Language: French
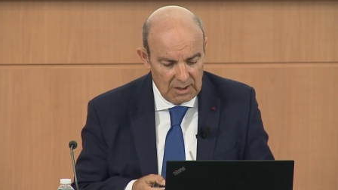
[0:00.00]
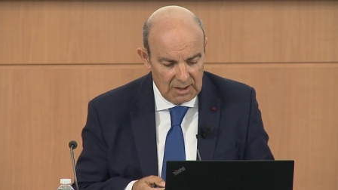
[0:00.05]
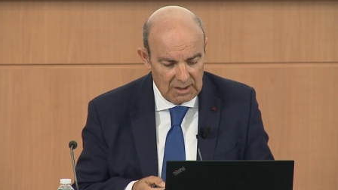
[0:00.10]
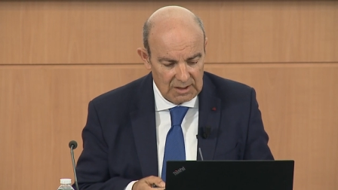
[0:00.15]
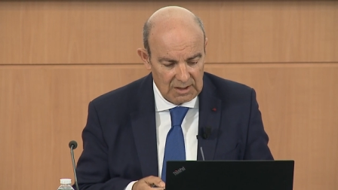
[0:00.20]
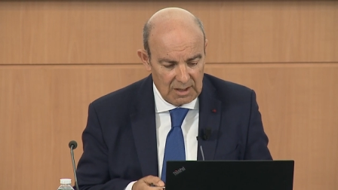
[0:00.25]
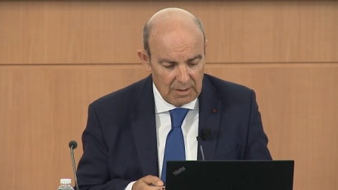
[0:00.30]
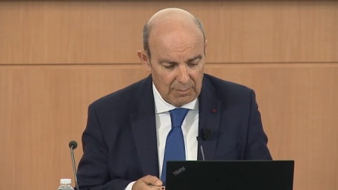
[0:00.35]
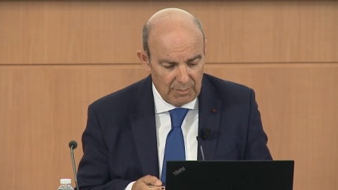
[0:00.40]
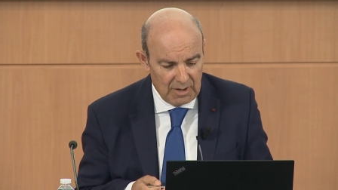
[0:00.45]

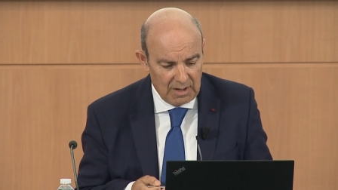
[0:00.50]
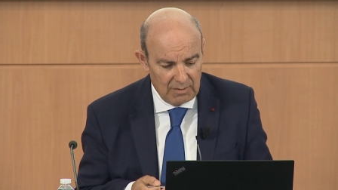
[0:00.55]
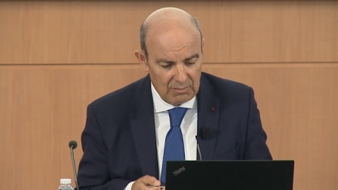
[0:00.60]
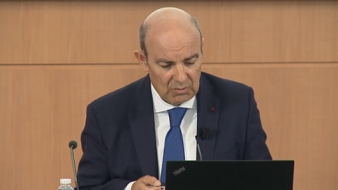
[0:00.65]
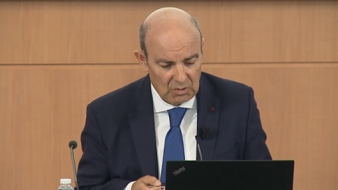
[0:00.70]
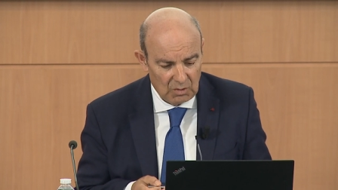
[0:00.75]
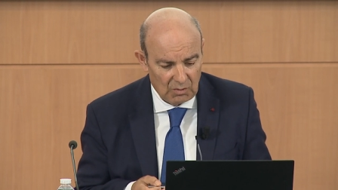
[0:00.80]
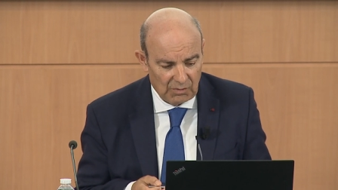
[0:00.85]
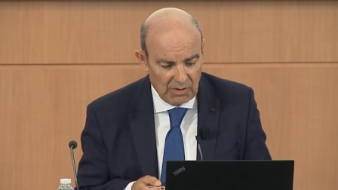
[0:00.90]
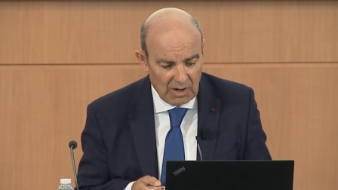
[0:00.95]
être
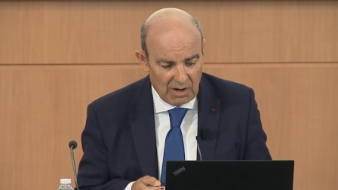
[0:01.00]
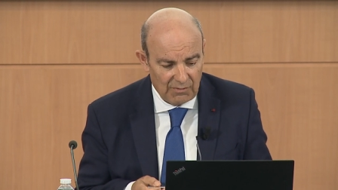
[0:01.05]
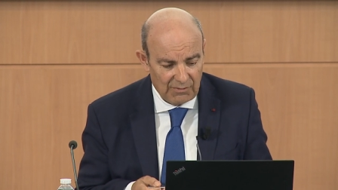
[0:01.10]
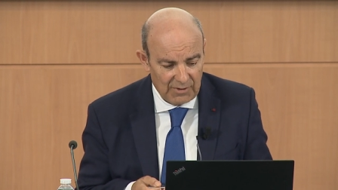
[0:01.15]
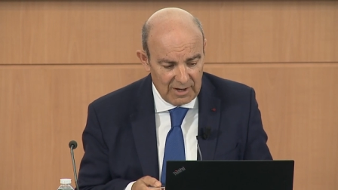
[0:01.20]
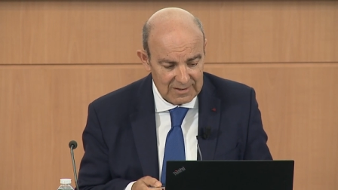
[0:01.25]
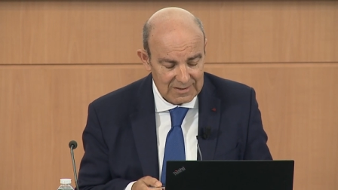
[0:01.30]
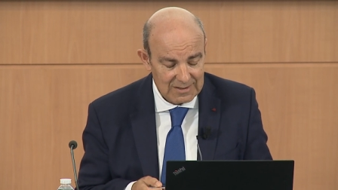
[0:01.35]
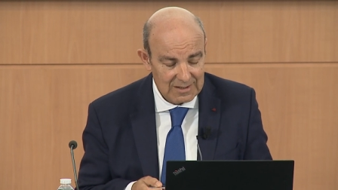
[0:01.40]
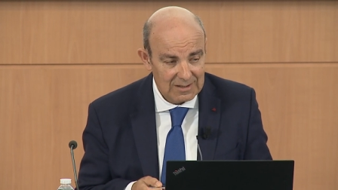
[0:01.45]
capable de faire
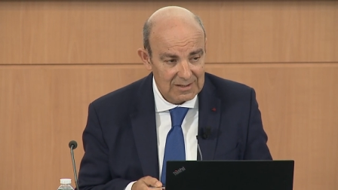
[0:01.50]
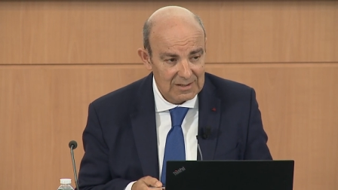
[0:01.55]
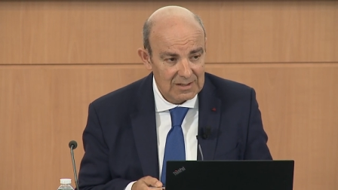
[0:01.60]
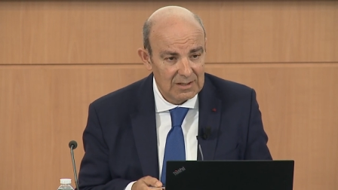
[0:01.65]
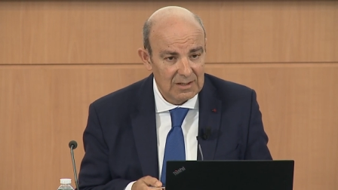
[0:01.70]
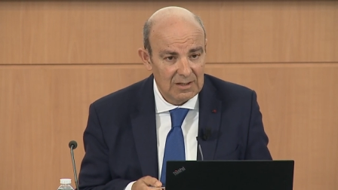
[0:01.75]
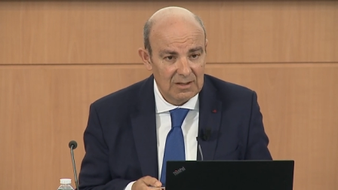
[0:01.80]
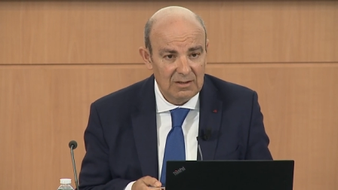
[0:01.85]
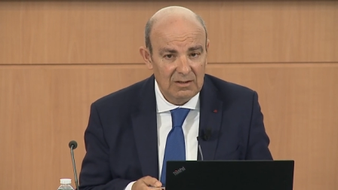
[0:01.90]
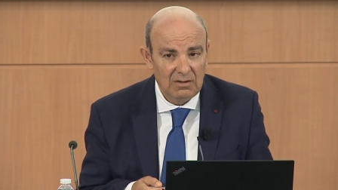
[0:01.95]
face à
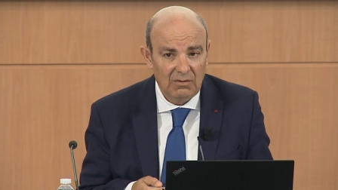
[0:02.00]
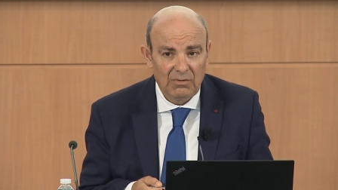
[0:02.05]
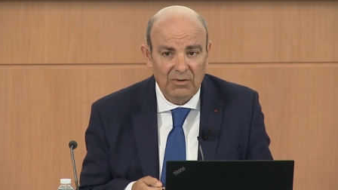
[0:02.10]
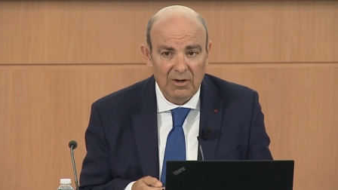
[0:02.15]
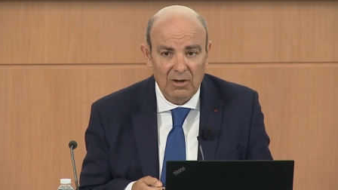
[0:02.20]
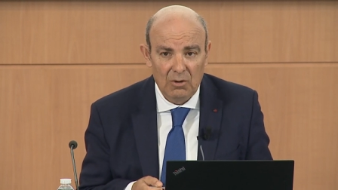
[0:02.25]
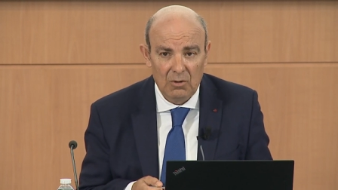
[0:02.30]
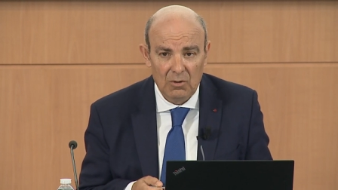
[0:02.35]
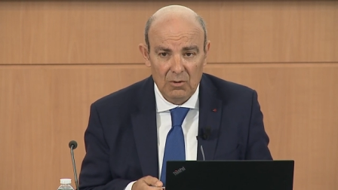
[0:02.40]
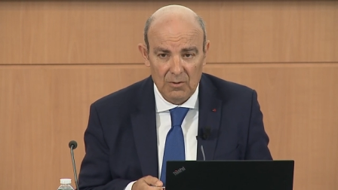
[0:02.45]
ces,
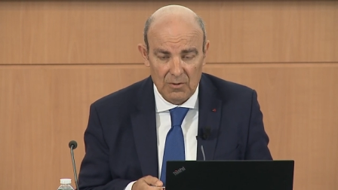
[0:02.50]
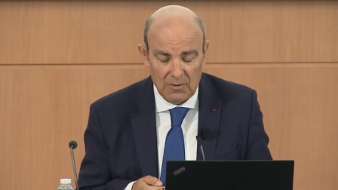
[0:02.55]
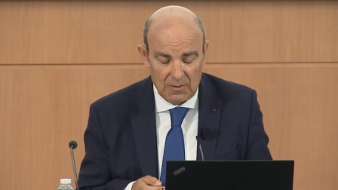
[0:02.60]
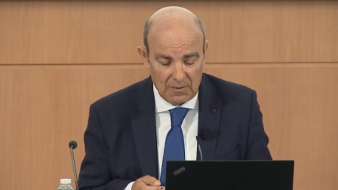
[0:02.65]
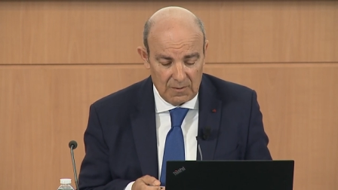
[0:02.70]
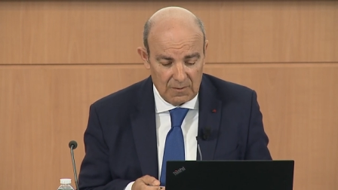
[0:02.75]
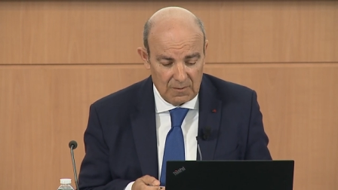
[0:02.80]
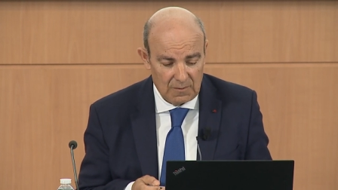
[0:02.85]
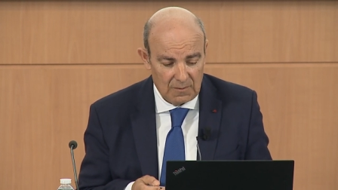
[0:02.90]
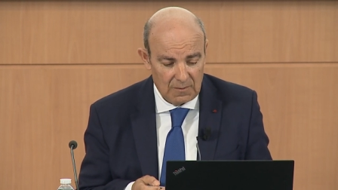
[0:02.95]
différents,
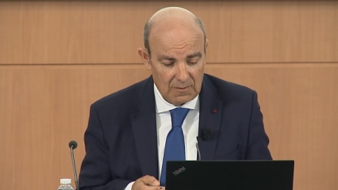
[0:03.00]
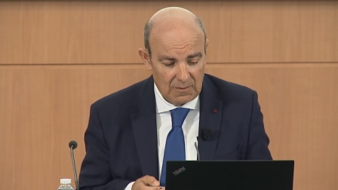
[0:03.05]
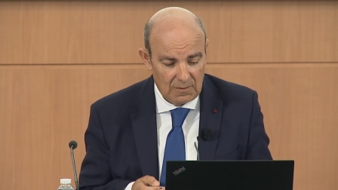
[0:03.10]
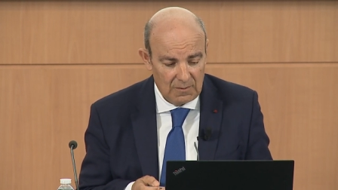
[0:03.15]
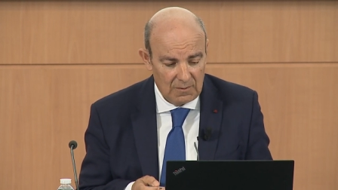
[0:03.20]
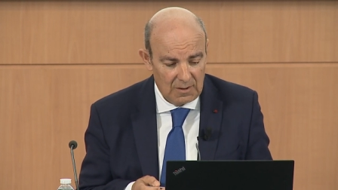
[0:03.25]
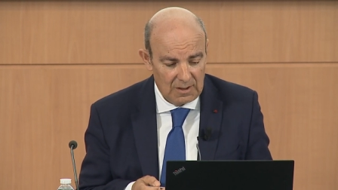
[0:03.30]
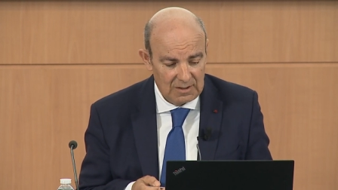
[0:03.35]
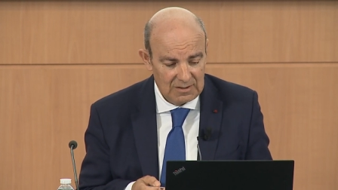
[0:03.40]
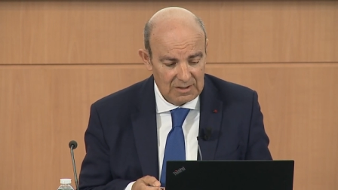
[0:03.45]

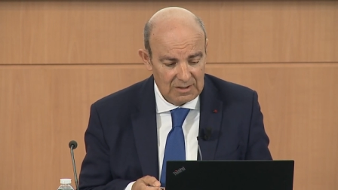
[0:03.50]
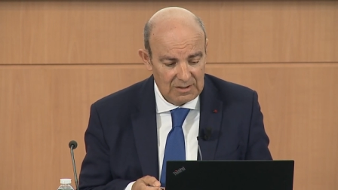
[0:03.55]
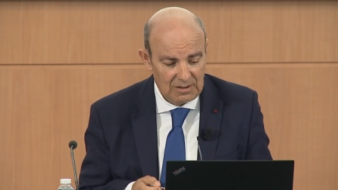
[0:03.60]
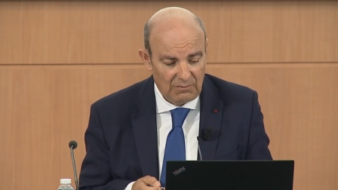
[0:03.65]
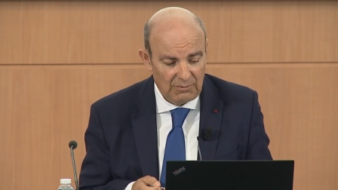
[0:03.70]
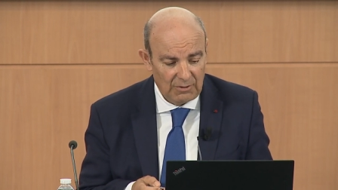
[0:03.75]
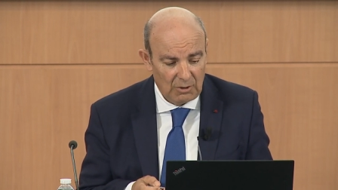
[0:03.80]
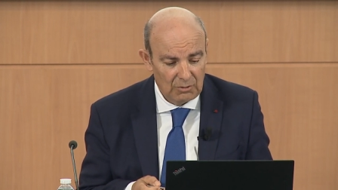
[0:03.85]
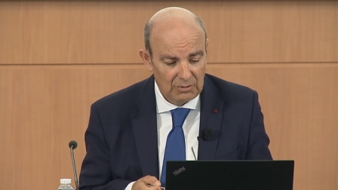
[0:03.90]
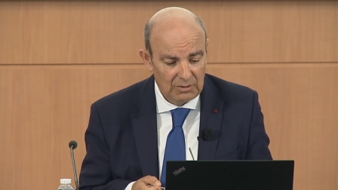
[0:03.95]
euh, à ces
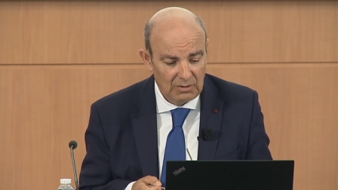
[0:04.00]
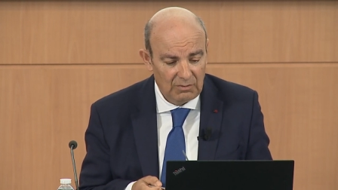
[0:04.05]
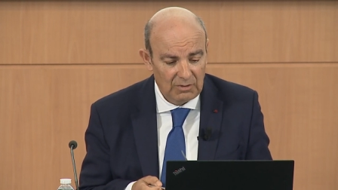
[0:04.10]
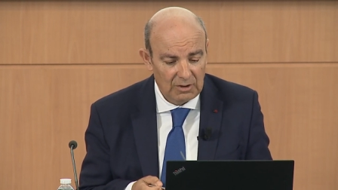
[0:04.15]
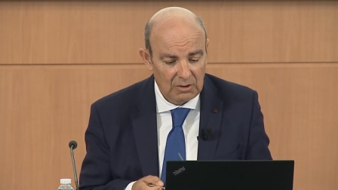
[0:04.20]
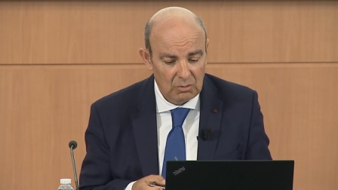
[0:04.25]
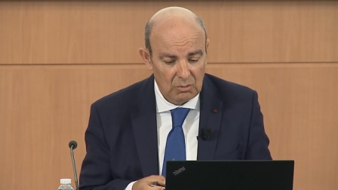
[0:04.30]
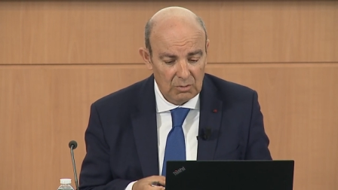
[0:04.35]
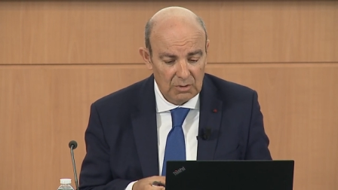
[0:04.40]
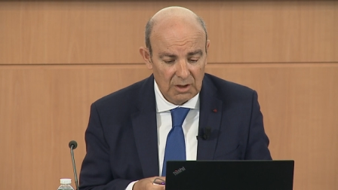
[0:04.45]
différentes
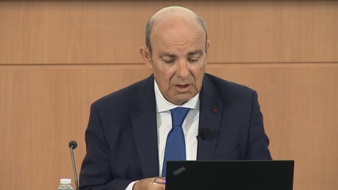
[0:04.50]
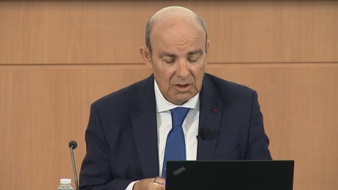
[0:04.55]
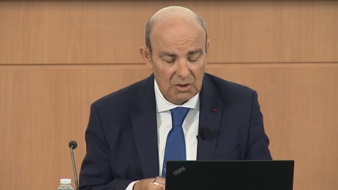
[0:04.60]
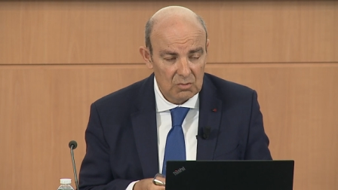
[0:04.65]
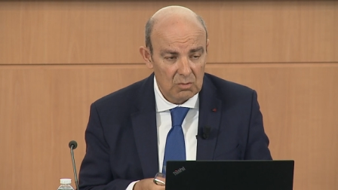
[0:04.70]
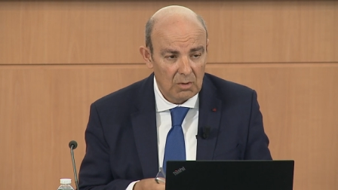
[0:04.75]
difficultés.